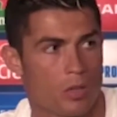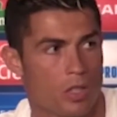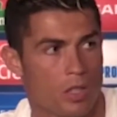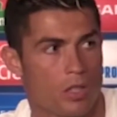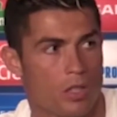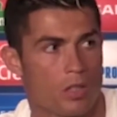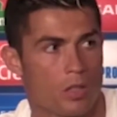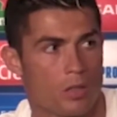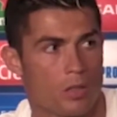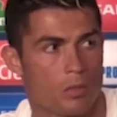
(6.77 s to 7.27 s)

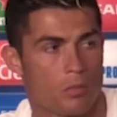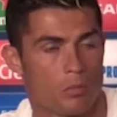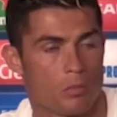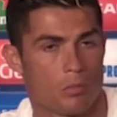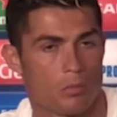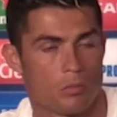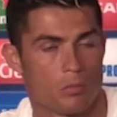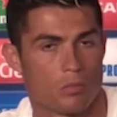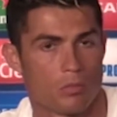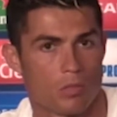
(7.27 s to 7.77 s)
Madrid,
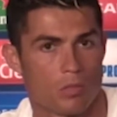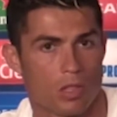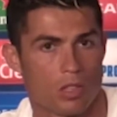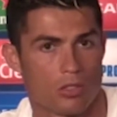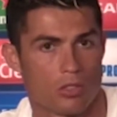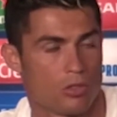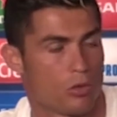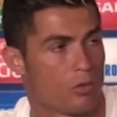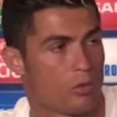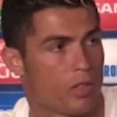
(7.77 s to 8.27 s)
el astro
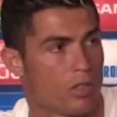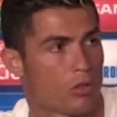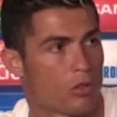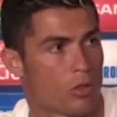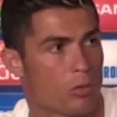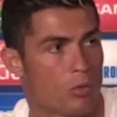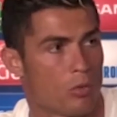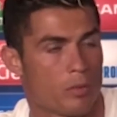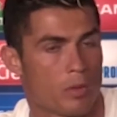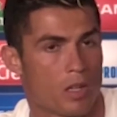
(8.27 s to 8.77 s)
portugués no
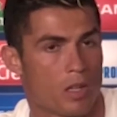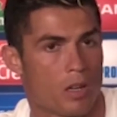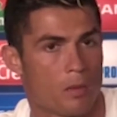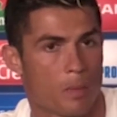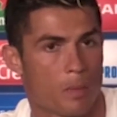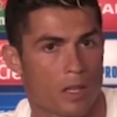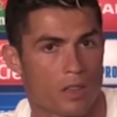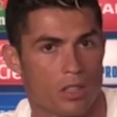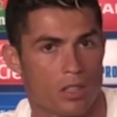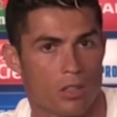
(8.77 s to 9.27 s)
se
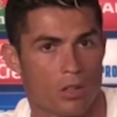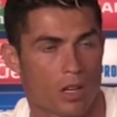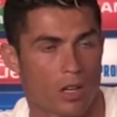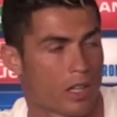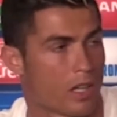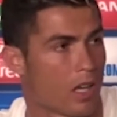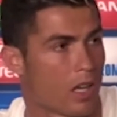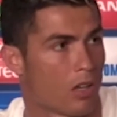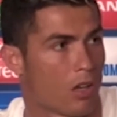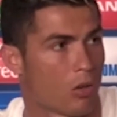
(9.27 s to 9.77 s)
conforma
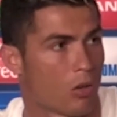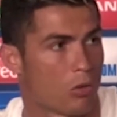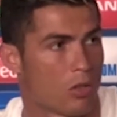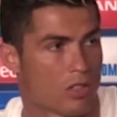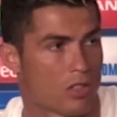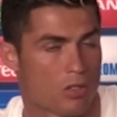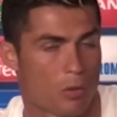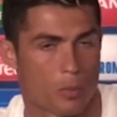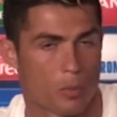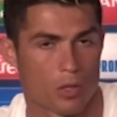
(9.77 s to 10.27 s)
y sin
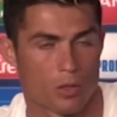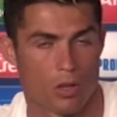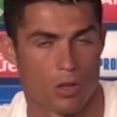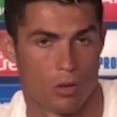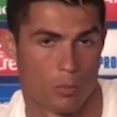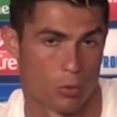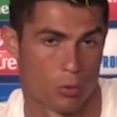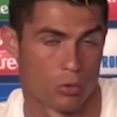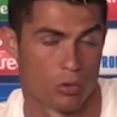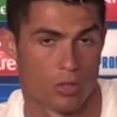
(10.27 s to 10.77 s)
apenas tiempo
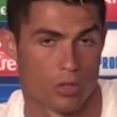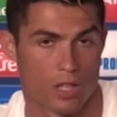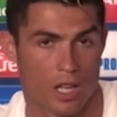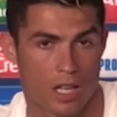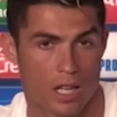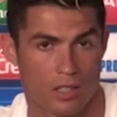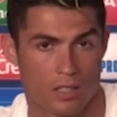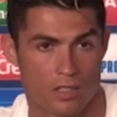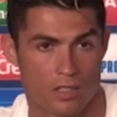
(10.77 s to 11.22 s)
para festejar el